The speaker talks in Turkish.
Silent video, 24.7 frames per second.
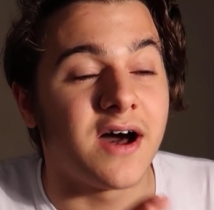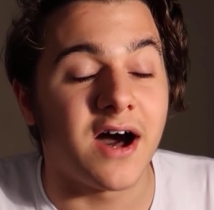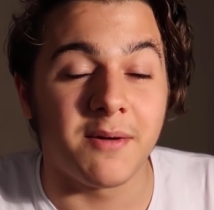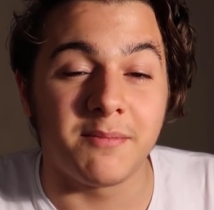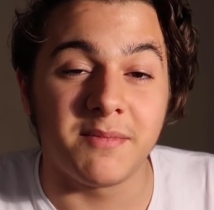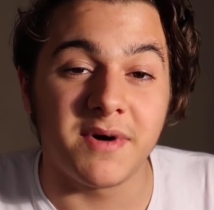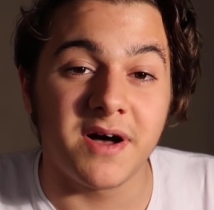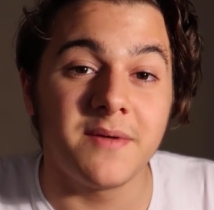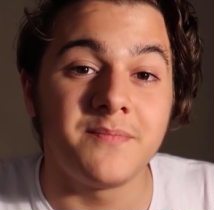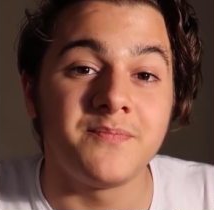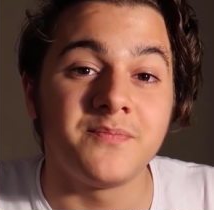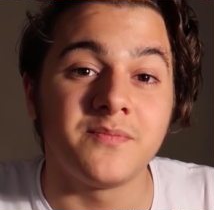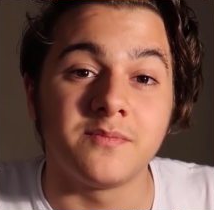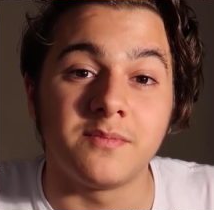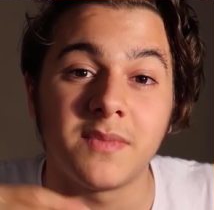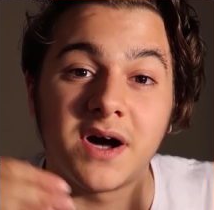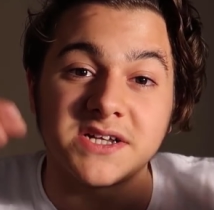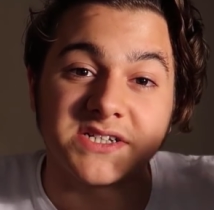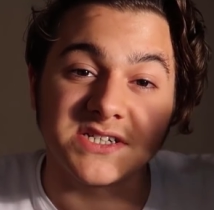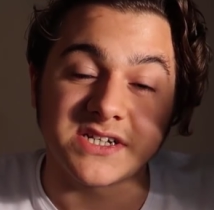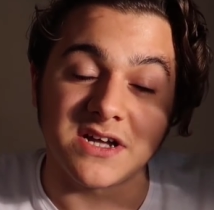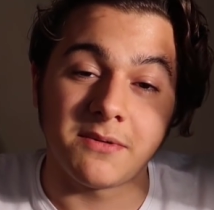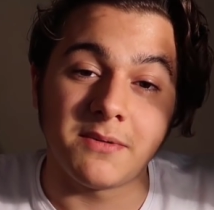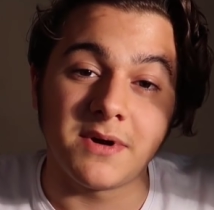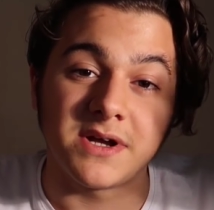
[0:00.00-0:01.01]
Ama
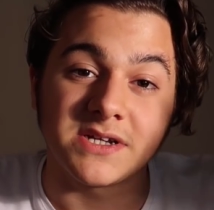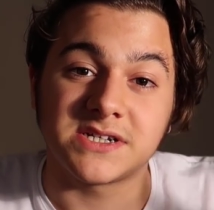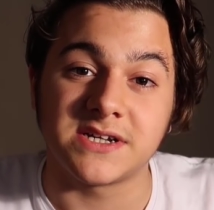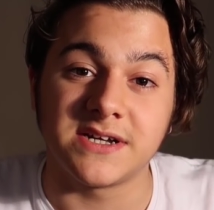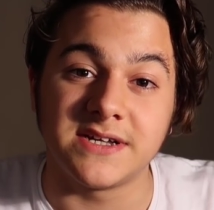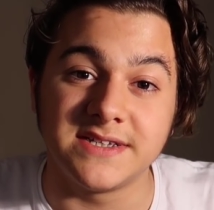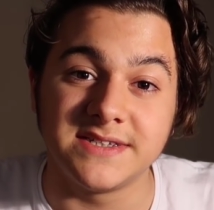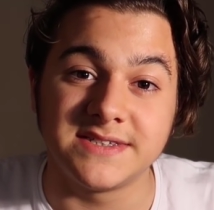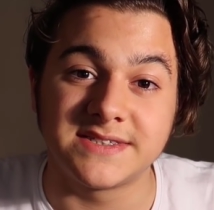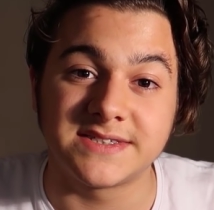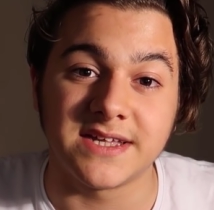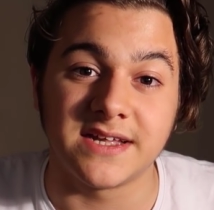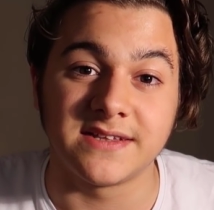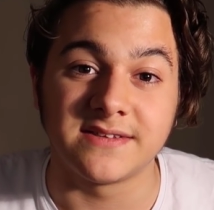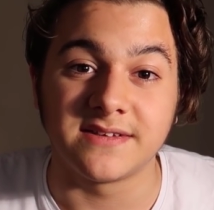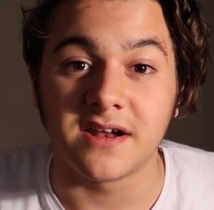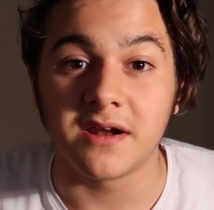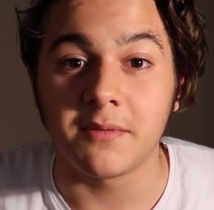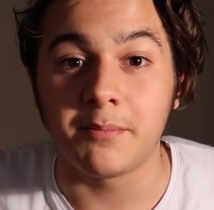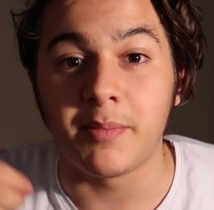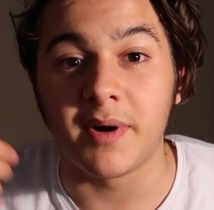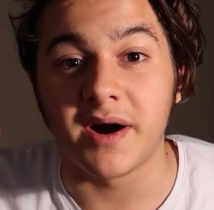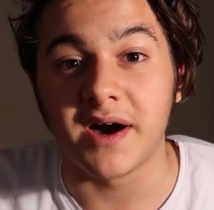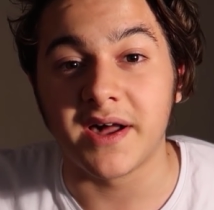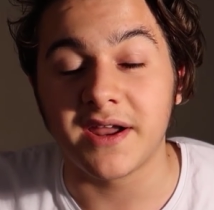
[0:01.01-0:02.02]
başka başka
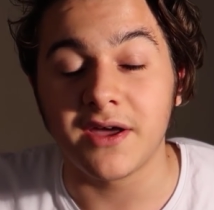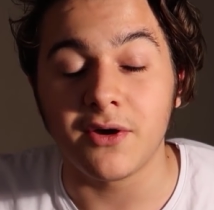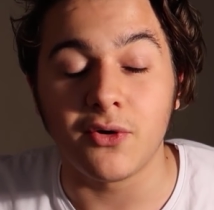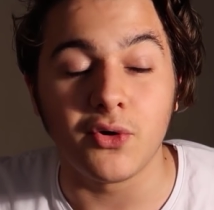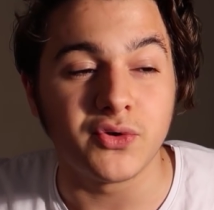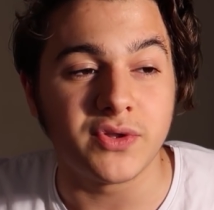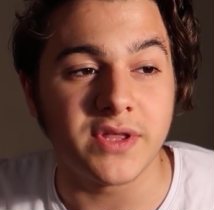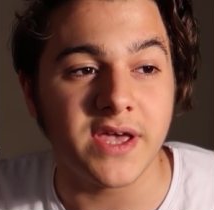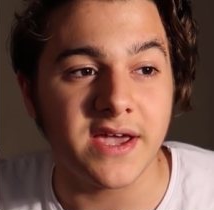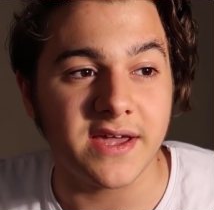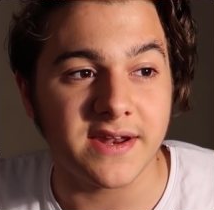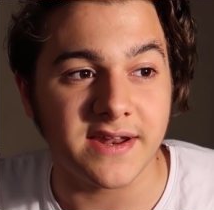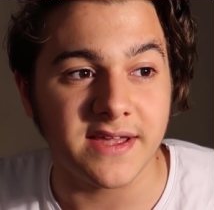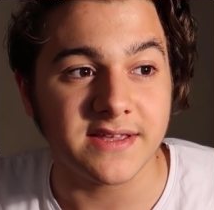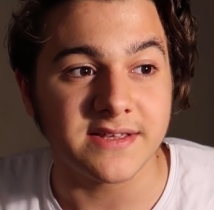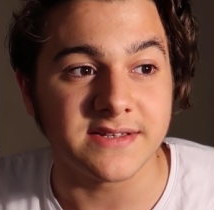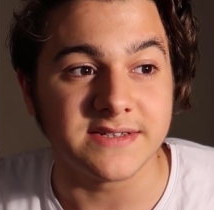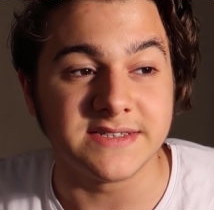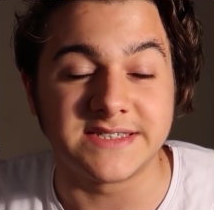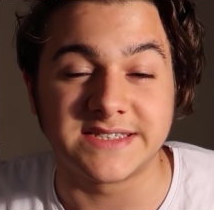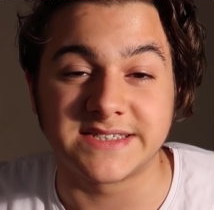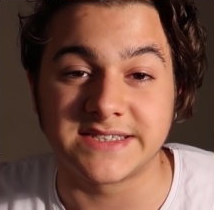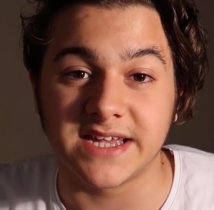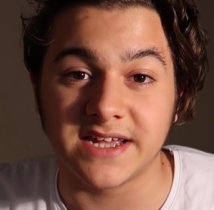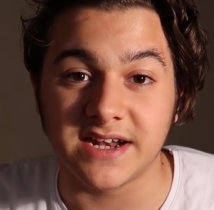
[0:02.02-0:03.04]
insanlara para ödeyerek
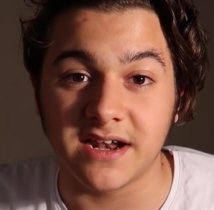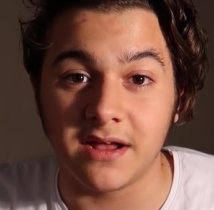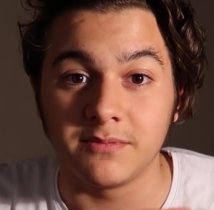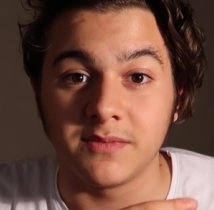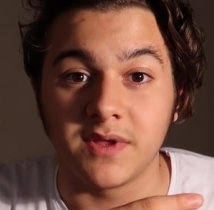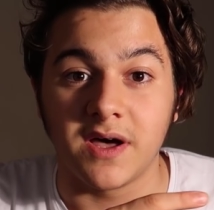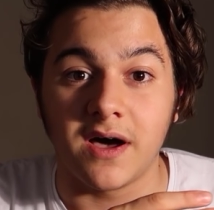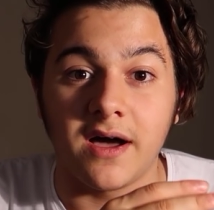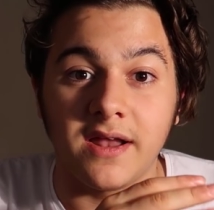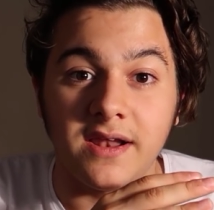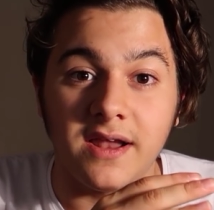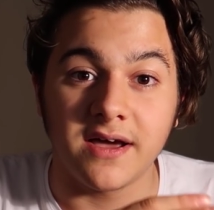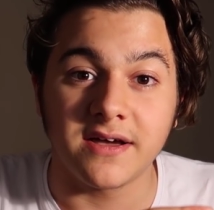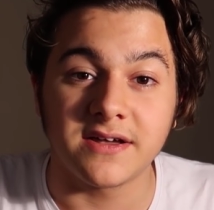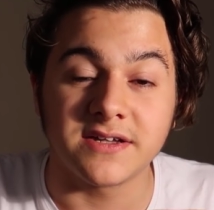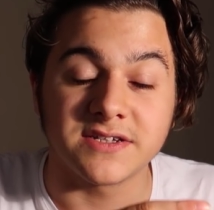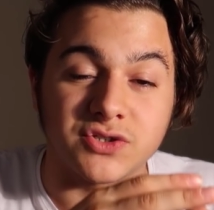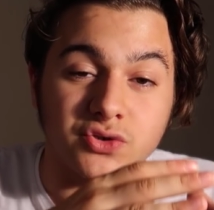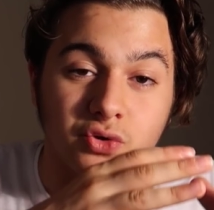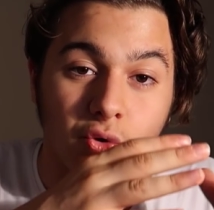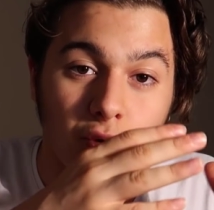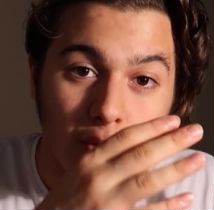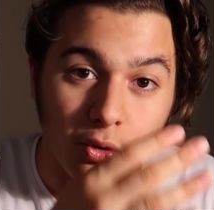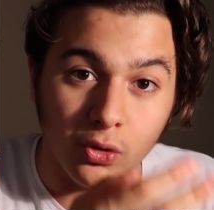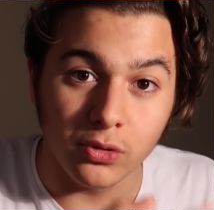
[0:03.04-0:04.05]
Instagram'la
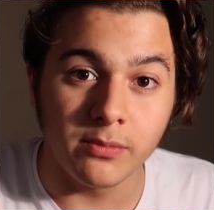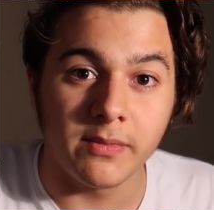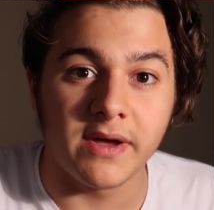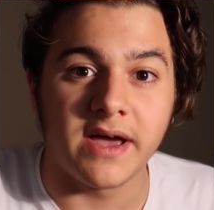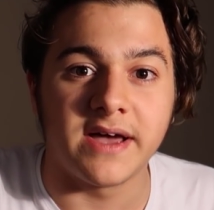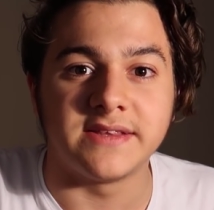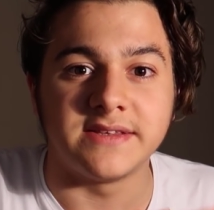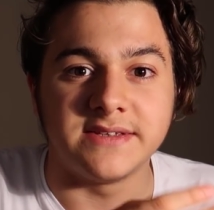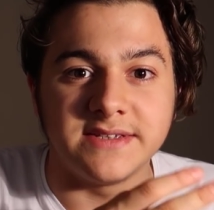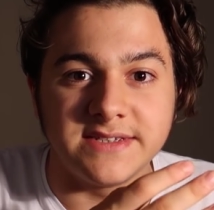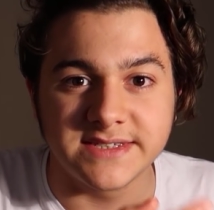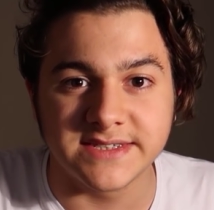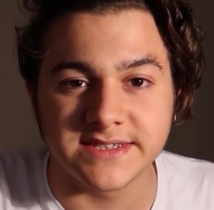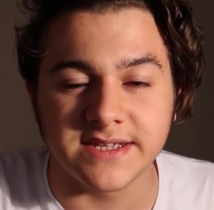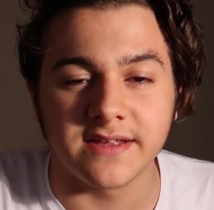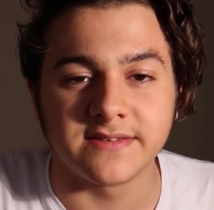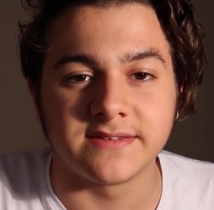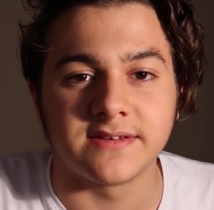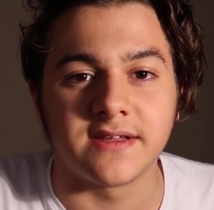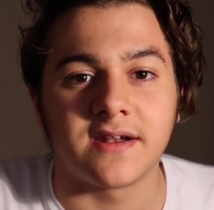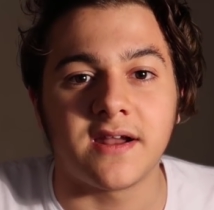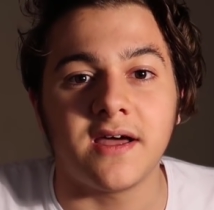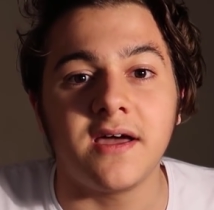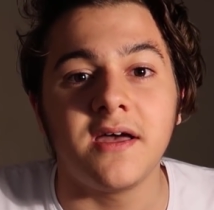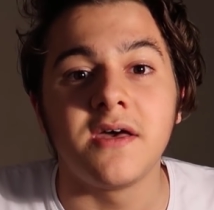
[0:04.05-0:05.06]
alakası olmayan
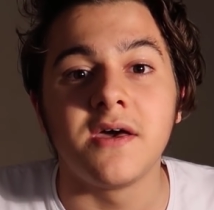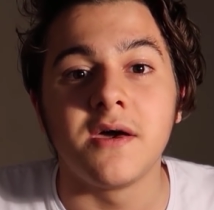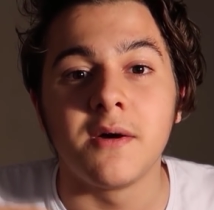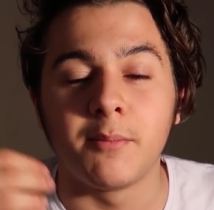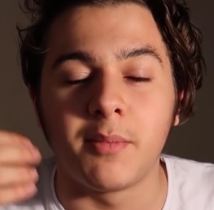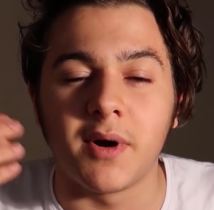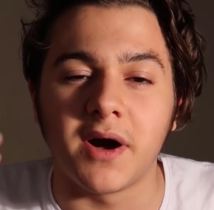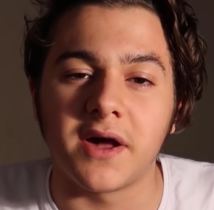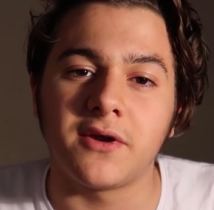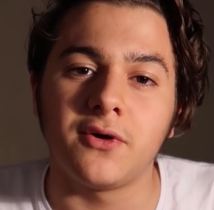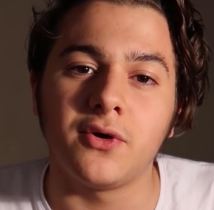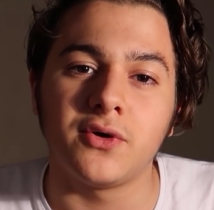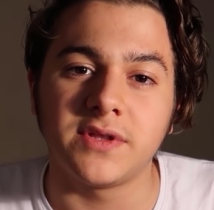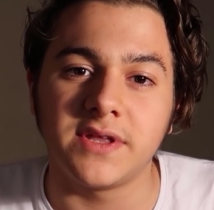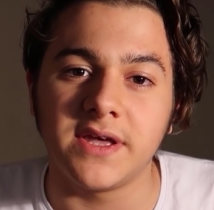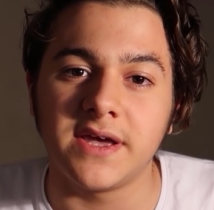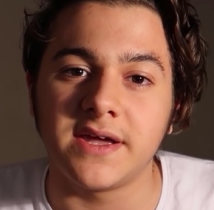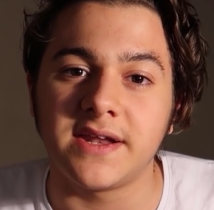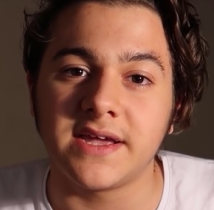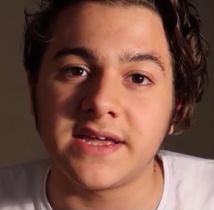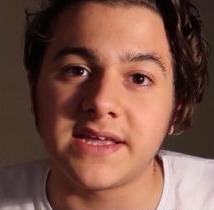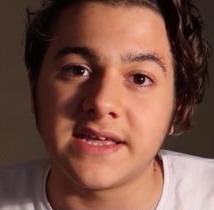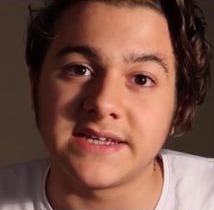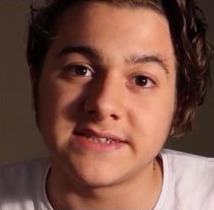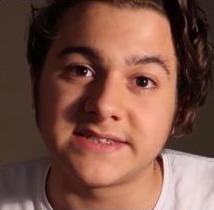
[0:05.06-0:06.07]
insanlara para
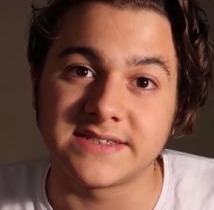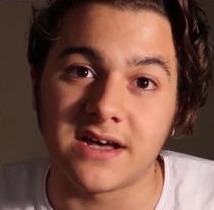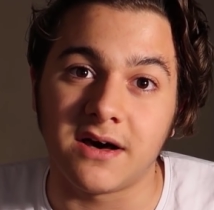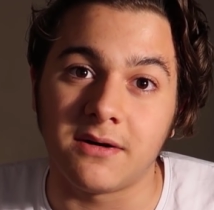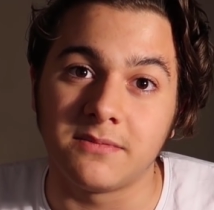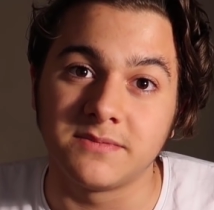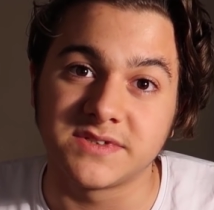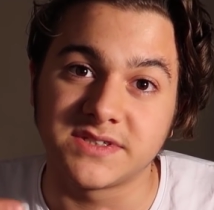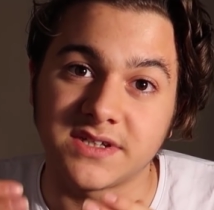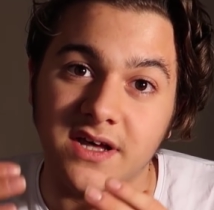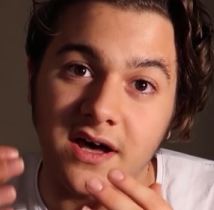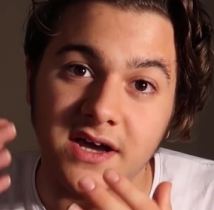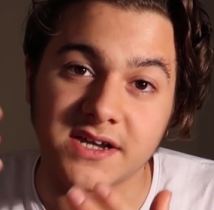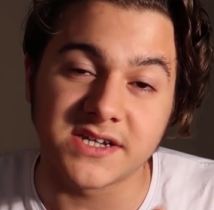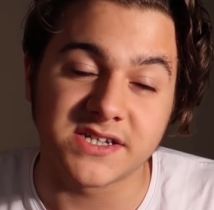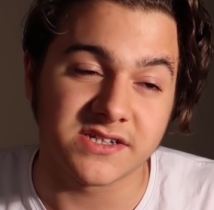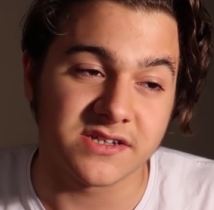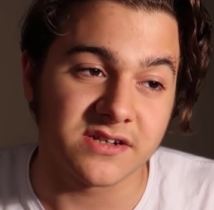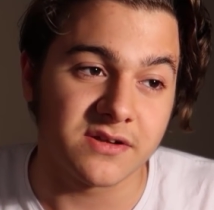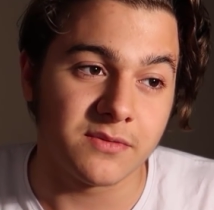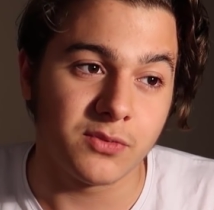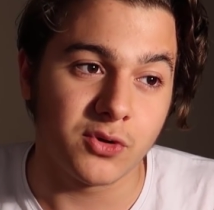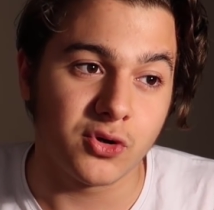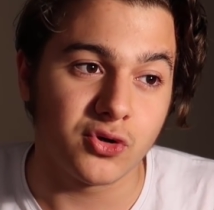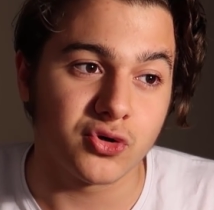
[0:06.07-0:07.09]
ödeyerek hesabımızı
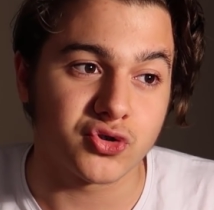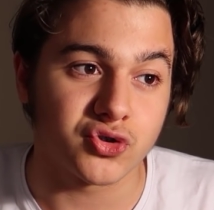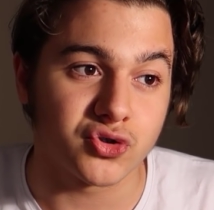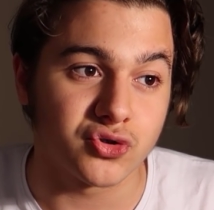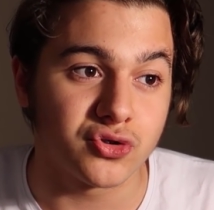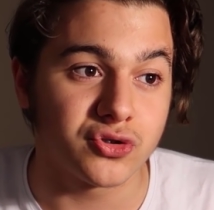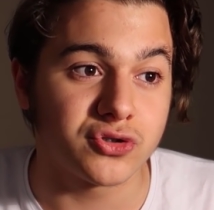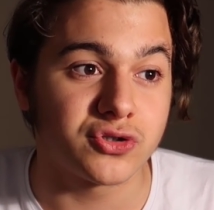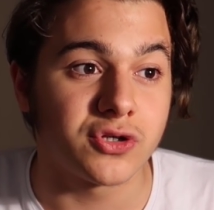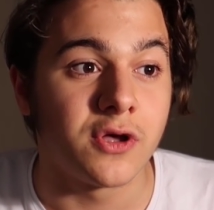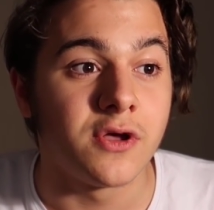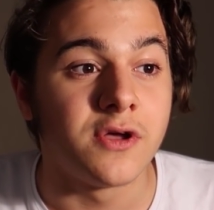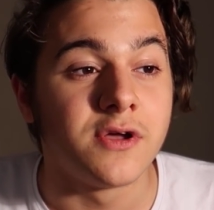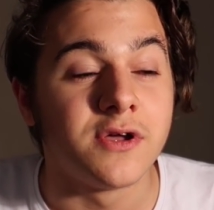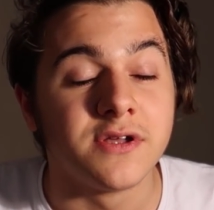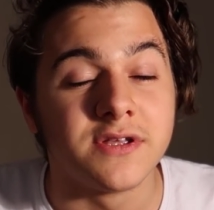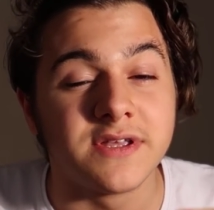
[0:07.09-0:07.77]
açtırabiliyorsunuz.